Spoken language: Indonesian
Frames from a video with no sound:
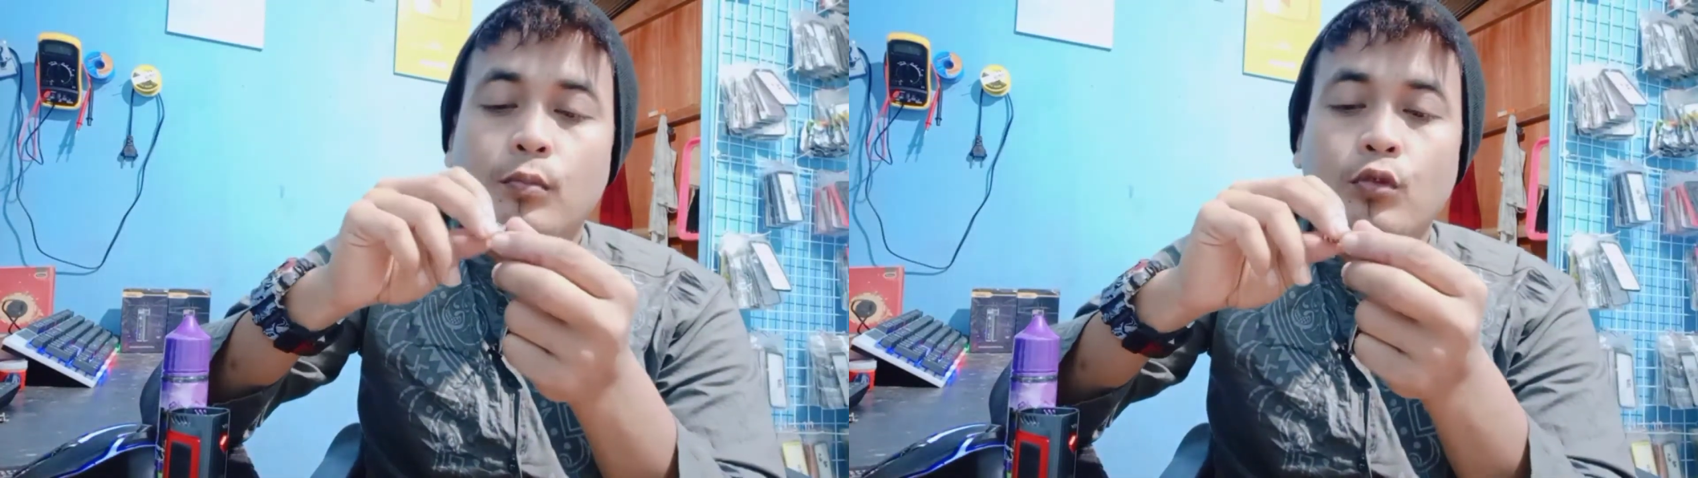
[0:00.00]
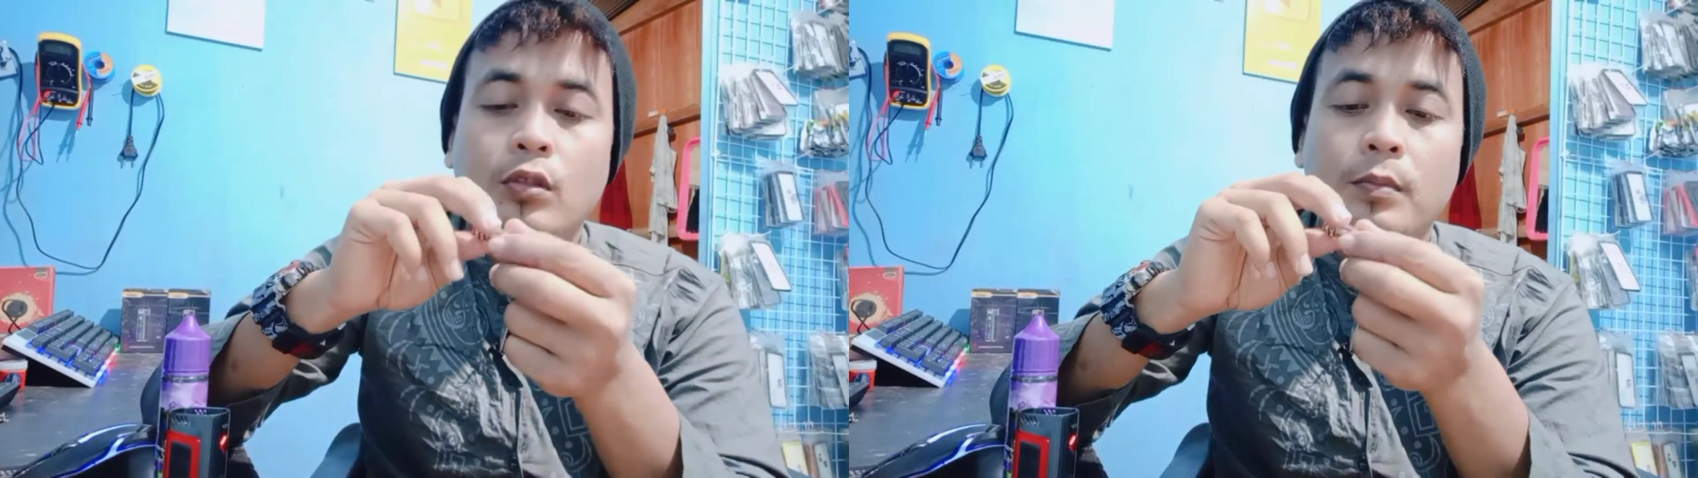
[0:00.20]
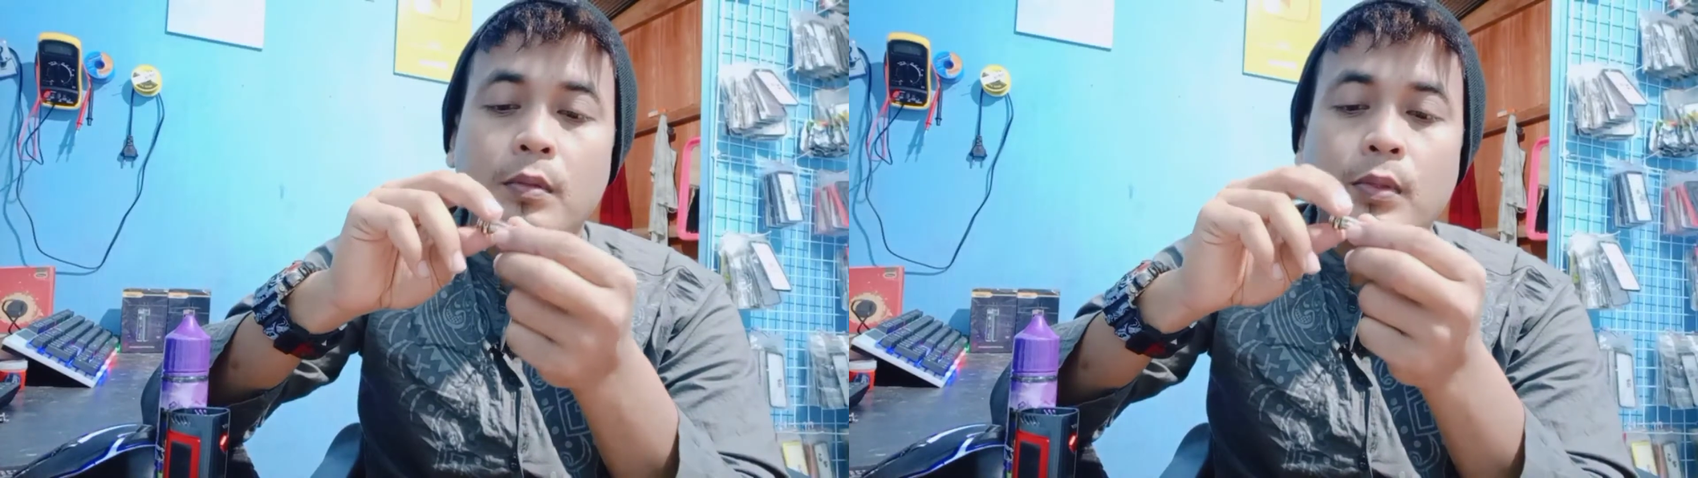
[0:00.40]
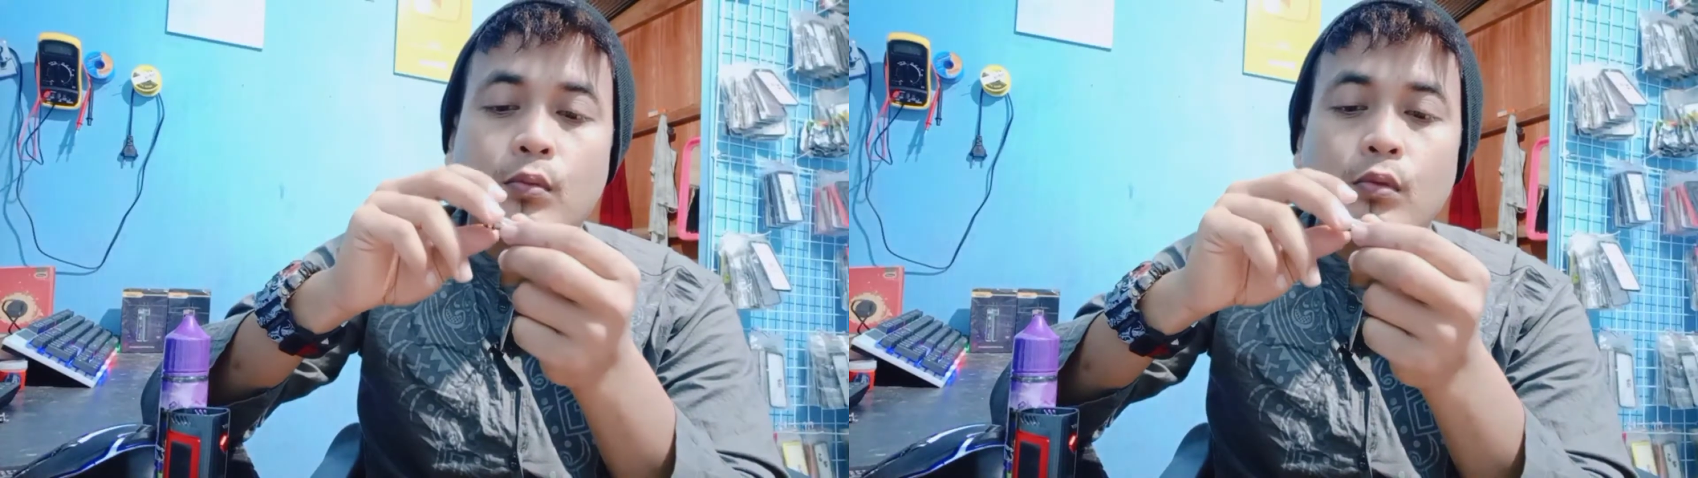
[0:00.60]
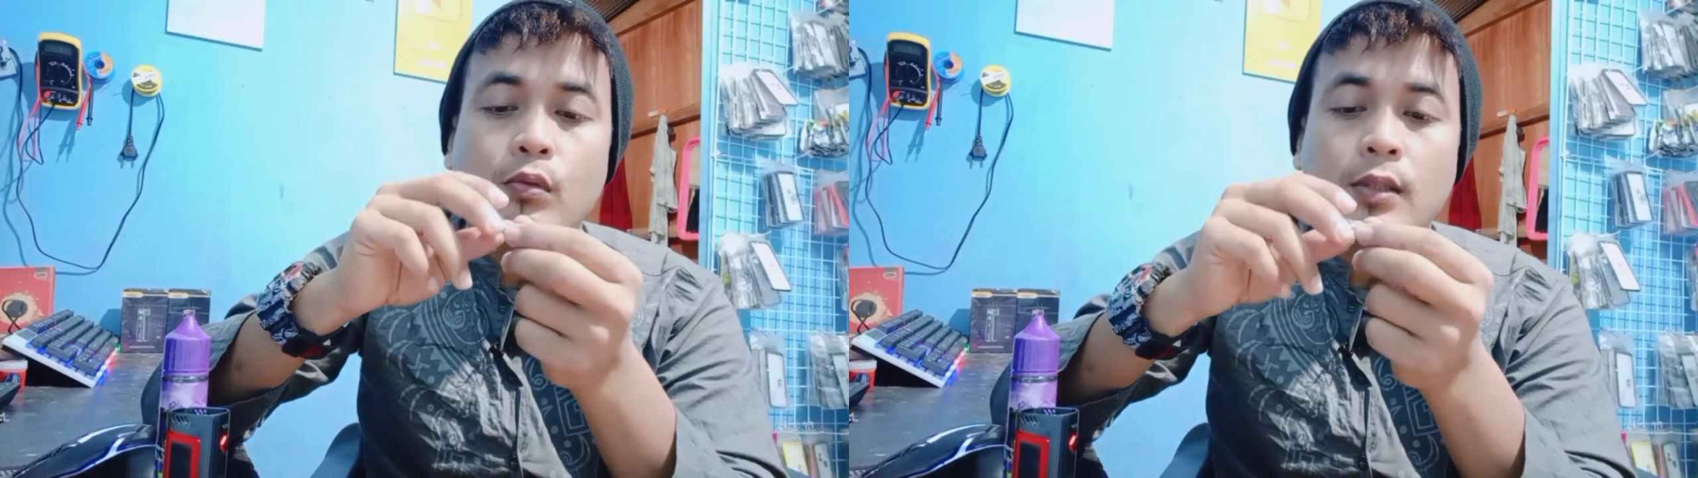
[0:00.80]
sampai
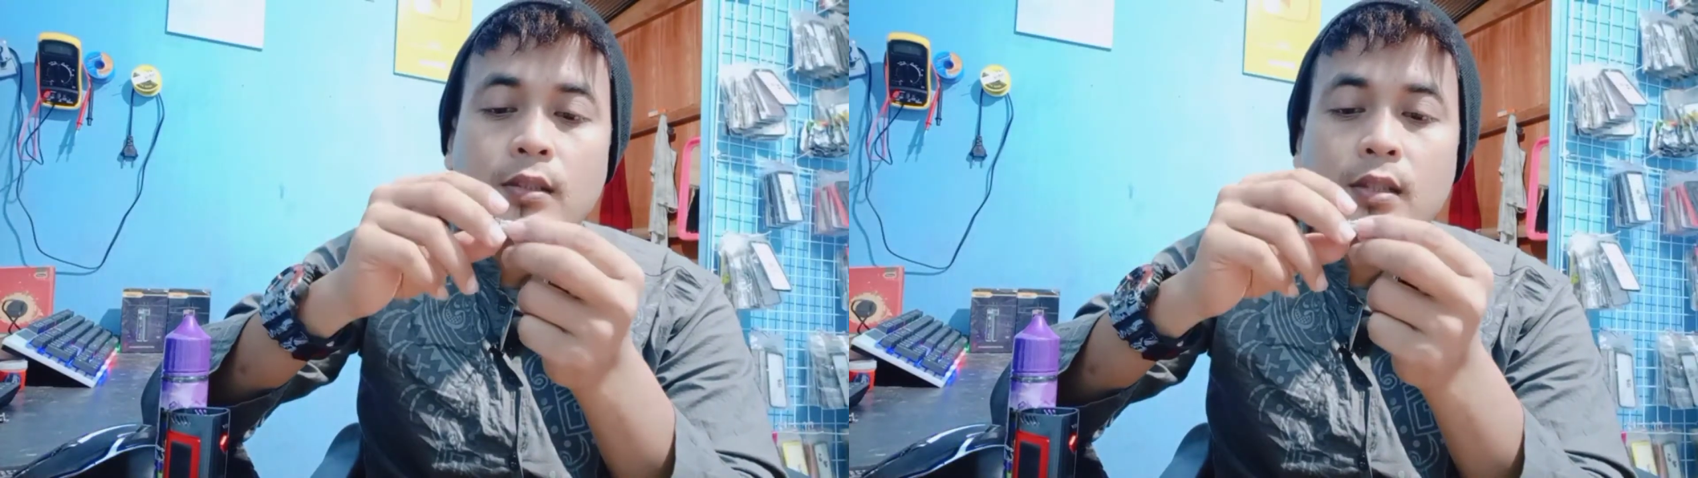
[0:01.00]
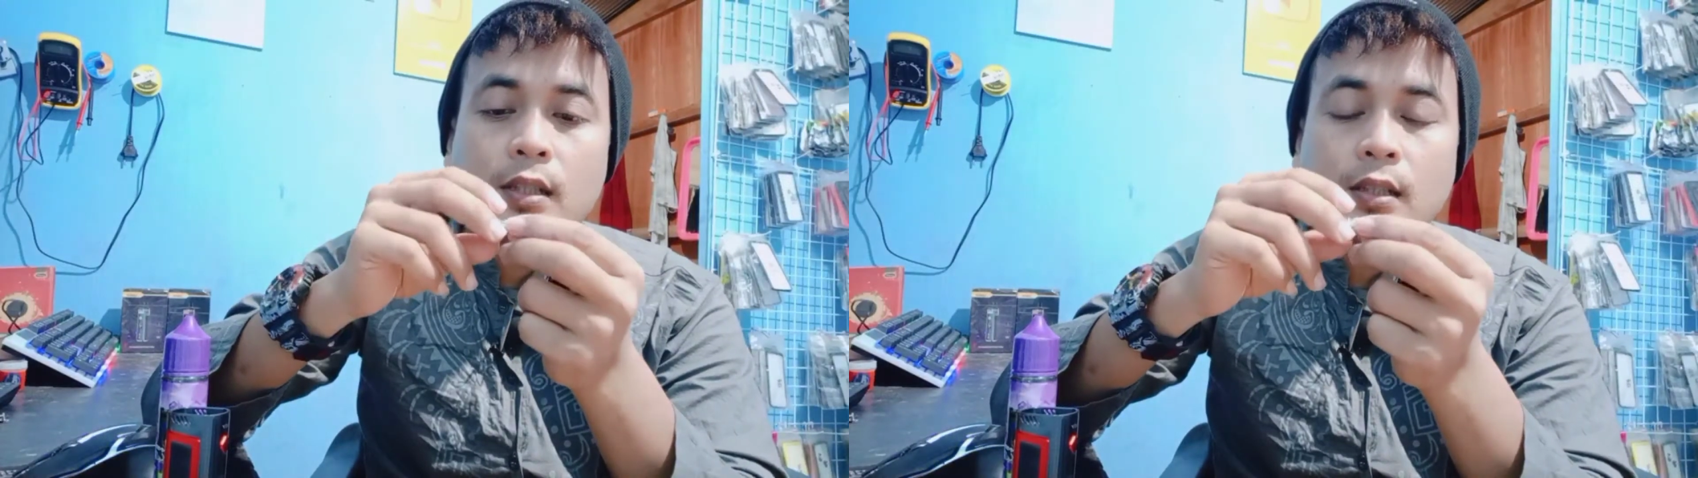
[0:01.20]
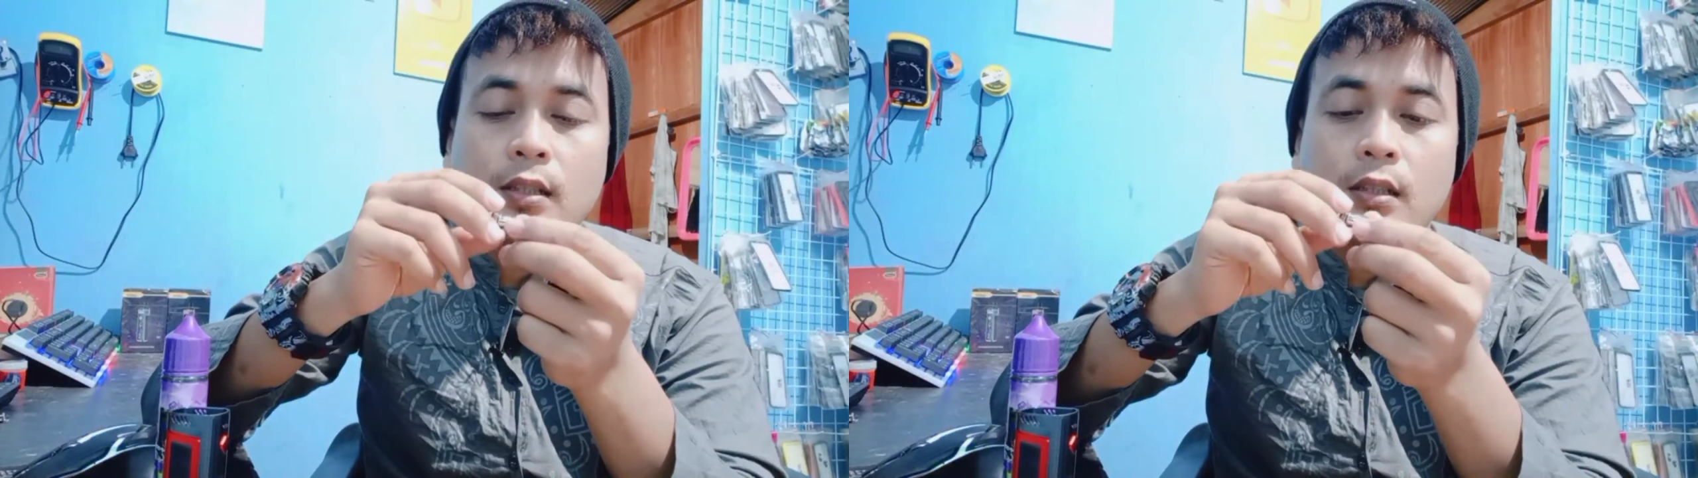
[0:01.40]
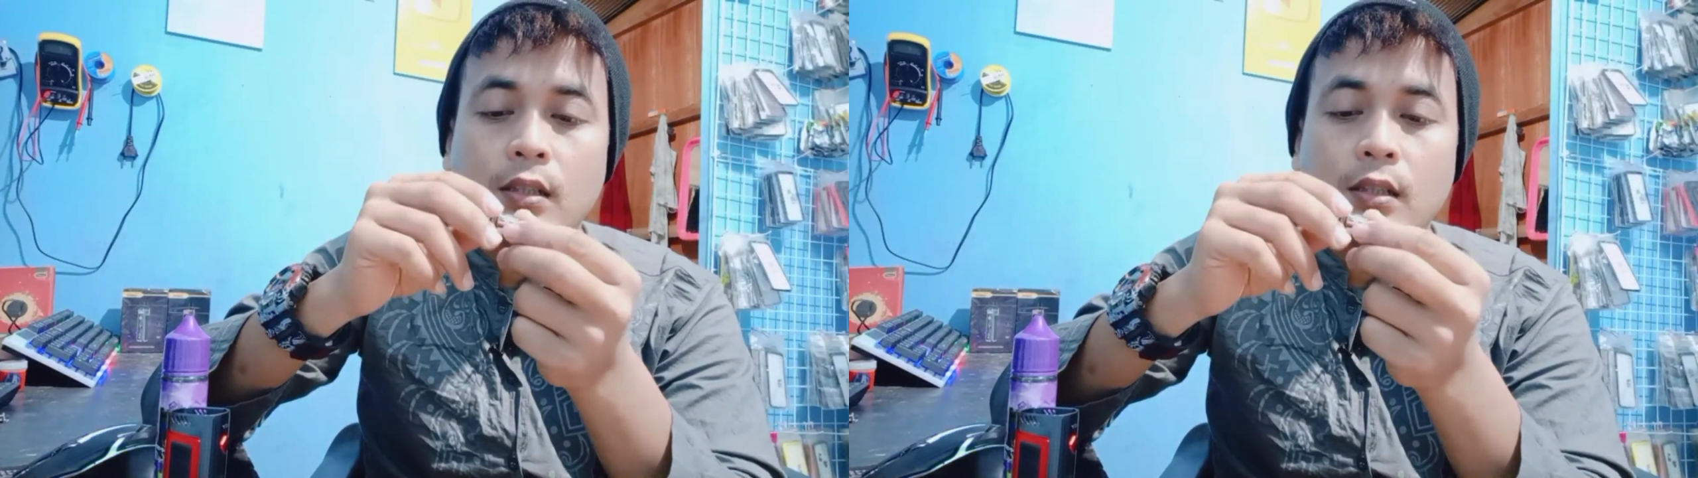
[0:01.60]
40 watt sedangkan